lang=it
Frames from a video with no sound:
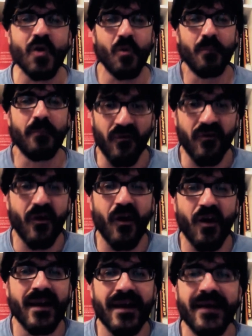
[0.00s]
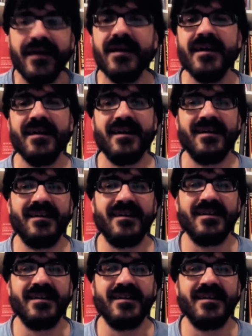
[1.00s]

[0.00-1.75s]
un po' folle eh,